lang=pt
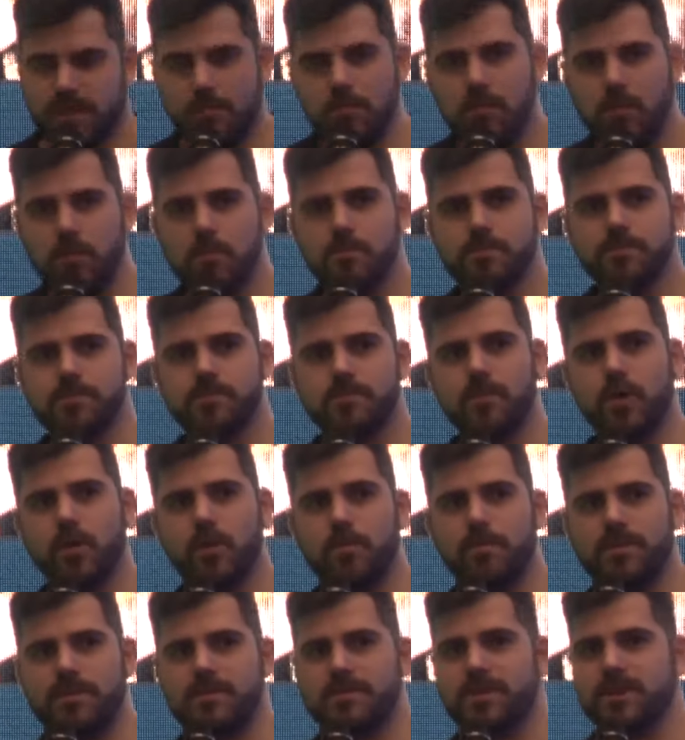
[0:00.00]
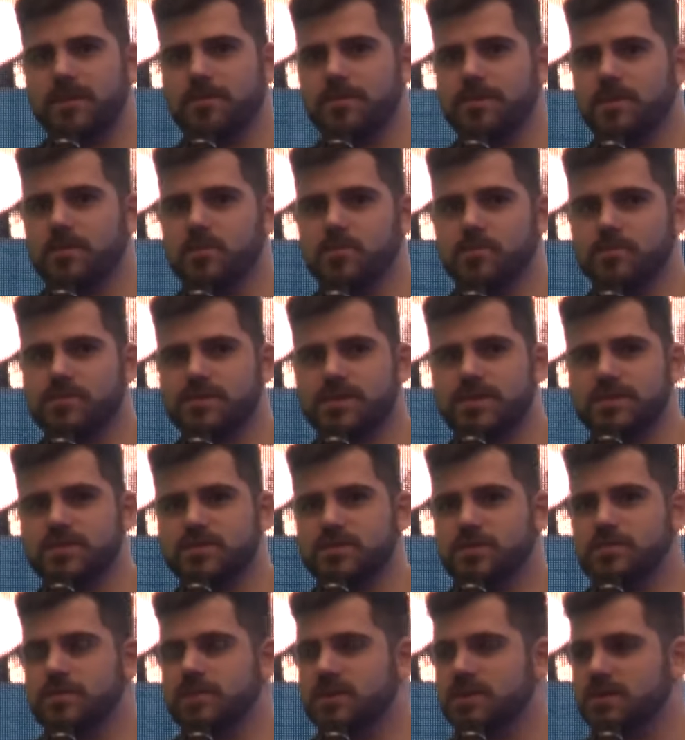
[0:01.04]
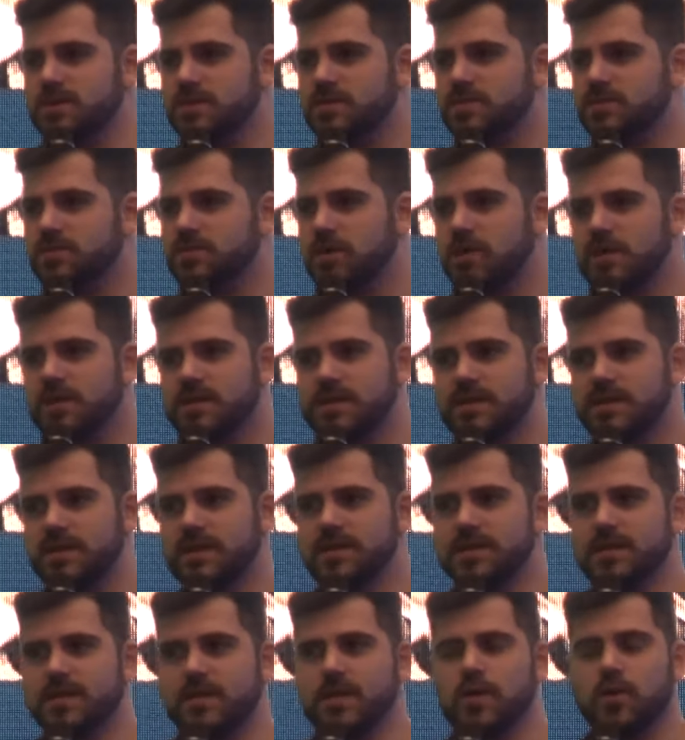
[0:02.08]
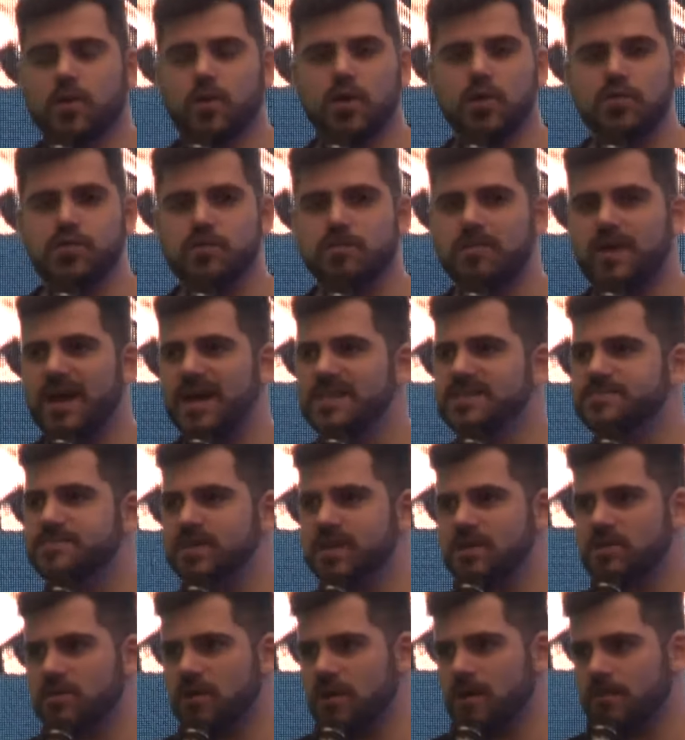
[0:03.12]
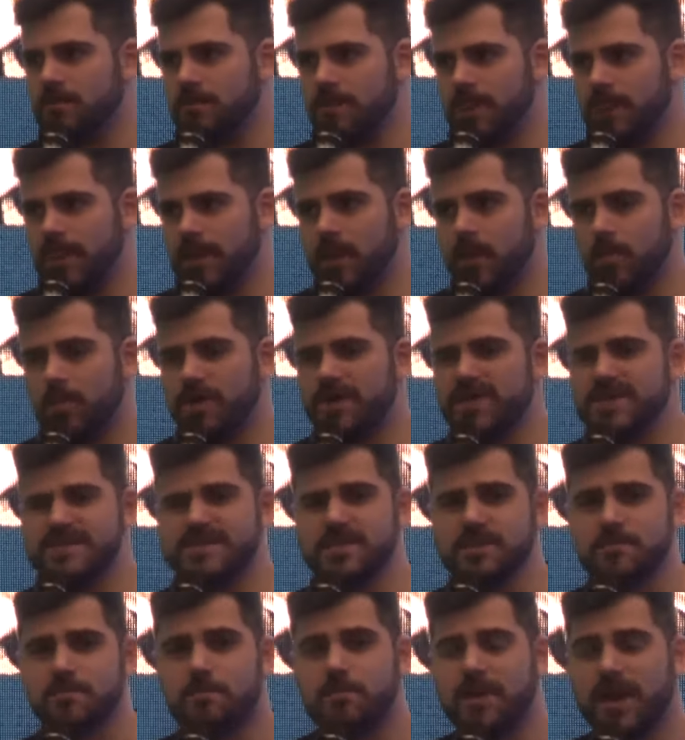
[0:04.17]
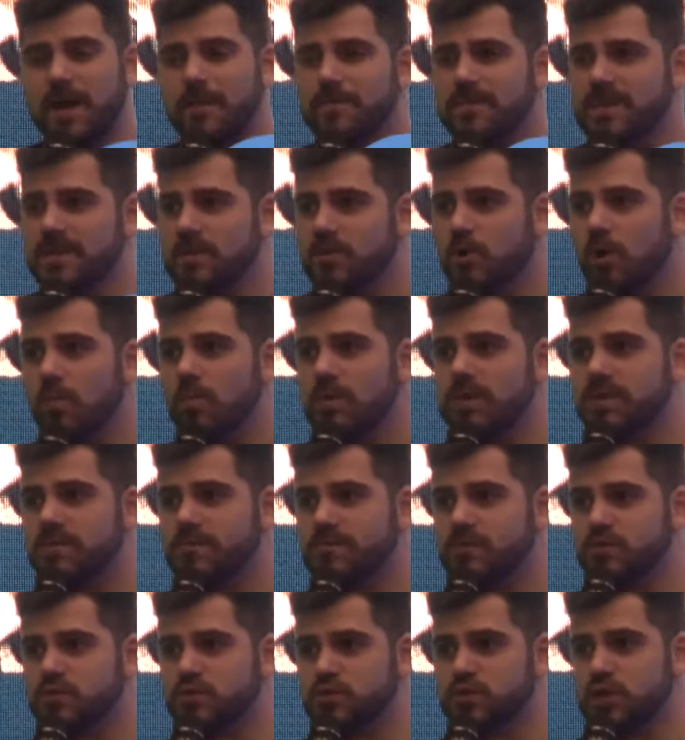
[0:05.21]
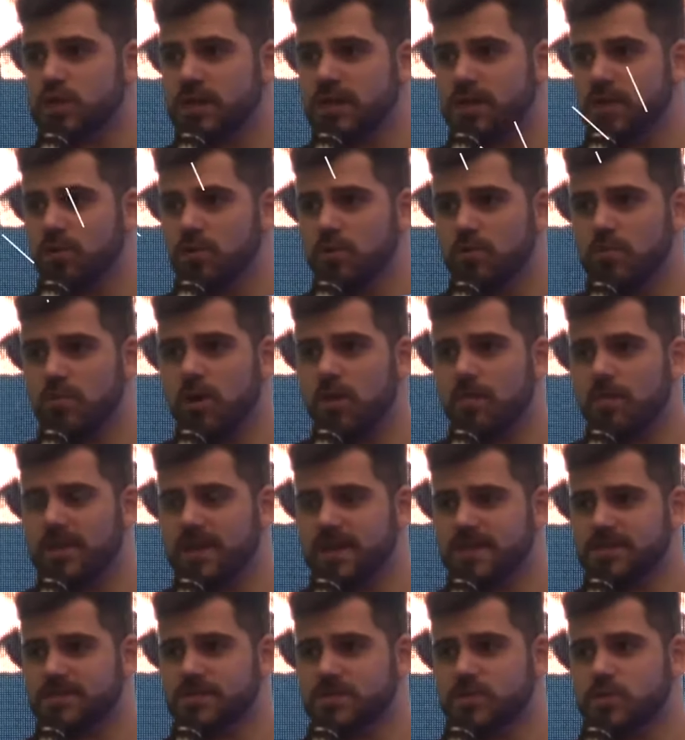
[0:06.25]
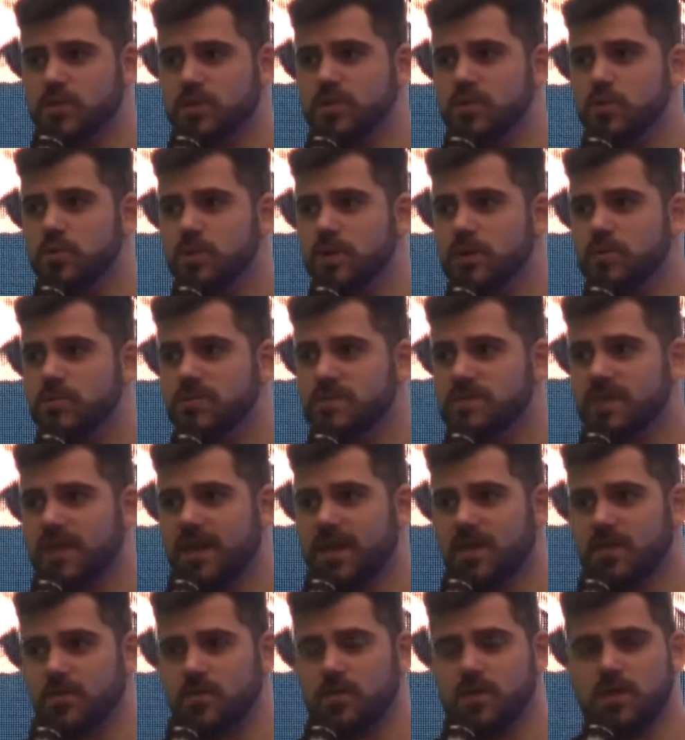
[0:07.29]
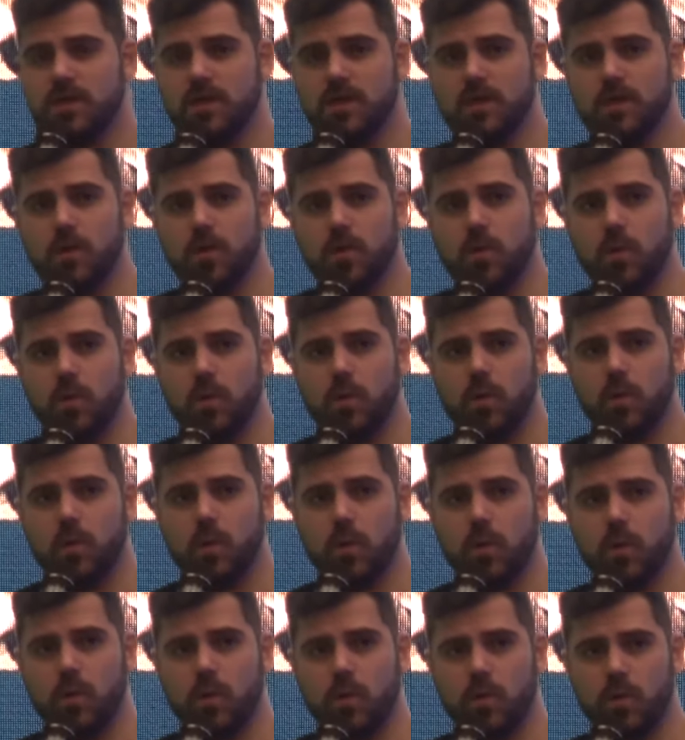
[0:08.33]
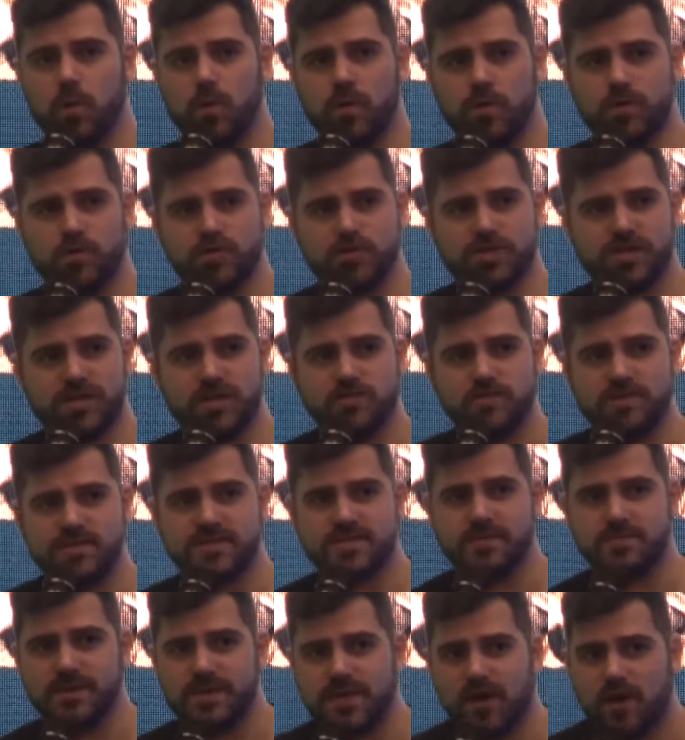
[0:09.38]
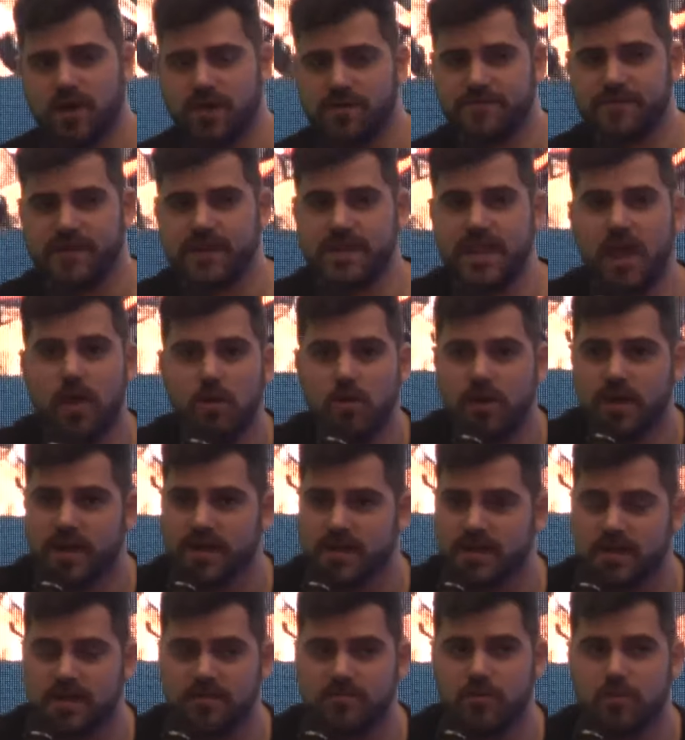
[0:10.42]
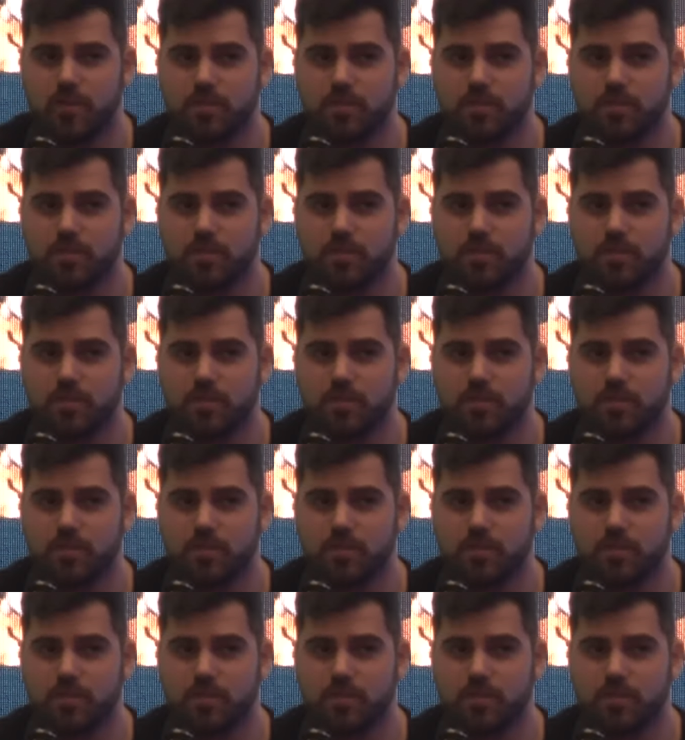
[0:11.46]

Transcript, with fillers: bom. Bom, primeira pergunta aí sobre estoque, né? Quanto mais, melhor. Porque assim, para mim, como que funciona? Normalmente, quando eu tenho o... Quando eu chego em cima da hora, falo, e agora, o que, que eu vou